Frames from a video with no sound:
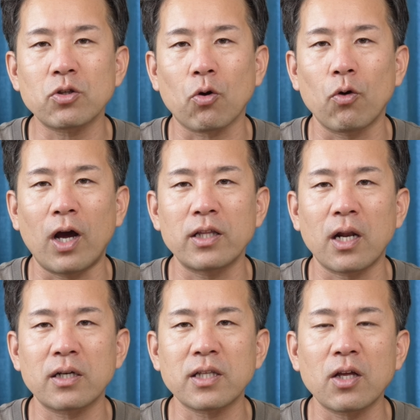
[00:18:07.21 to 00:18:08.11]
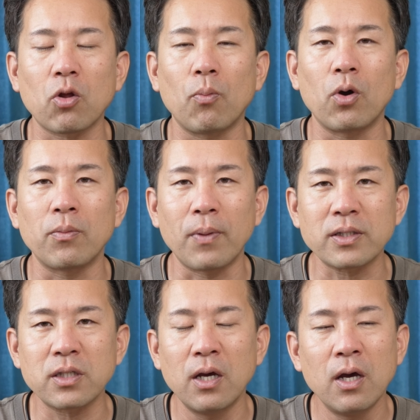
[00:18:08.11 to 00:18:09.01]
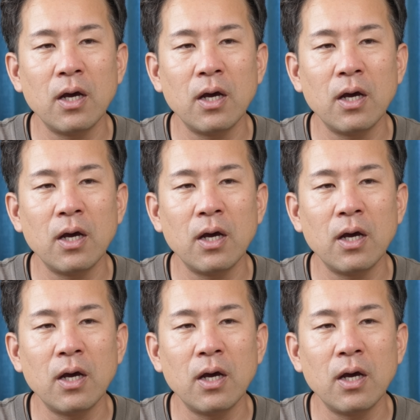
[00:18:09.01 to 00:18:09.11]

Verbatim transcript: ちょっとご覧いただきたいと思います。